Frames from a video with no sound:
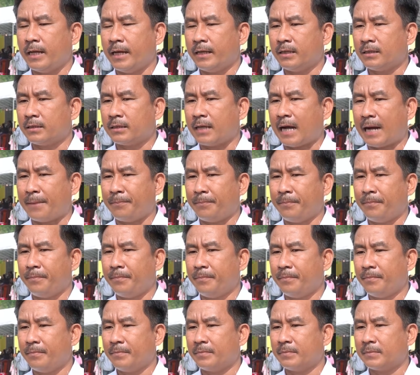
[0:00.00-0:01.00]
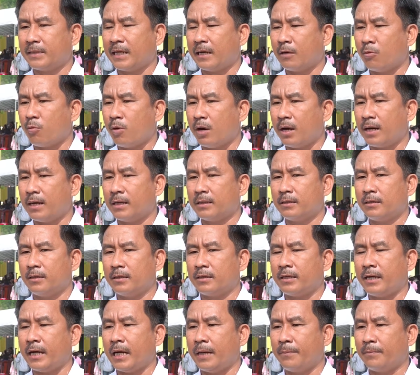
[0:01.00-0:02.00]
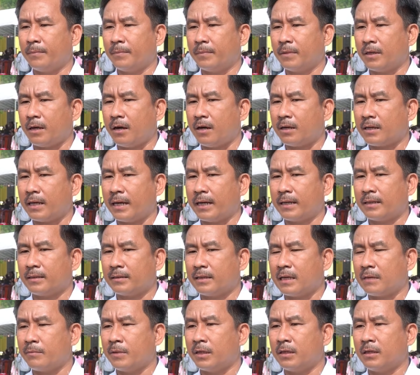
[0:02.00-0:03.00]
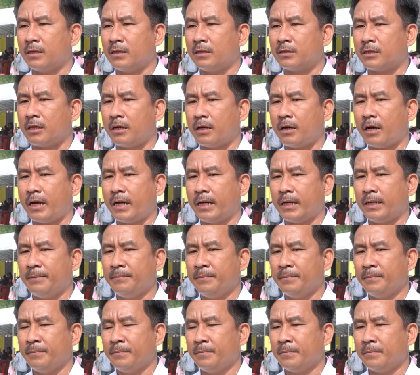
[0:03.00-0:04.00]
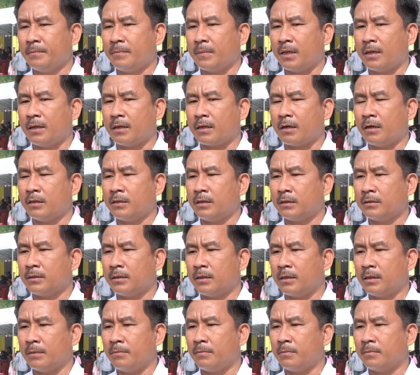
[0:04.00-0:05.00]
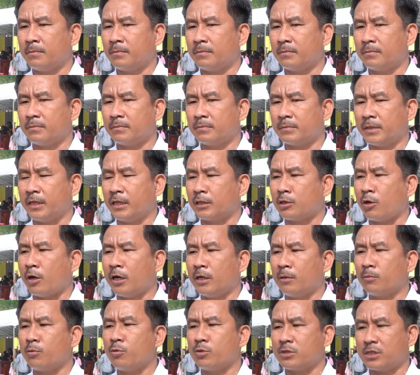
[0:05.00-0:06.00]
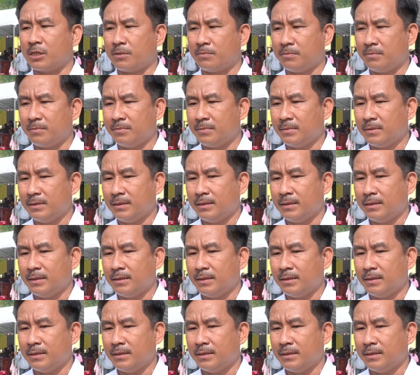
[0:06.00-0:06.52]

đi đến thăm, tặng quà cho trẻ em khó khăn, đặc biệt là em mà có những thiệt thòi cuộc sống,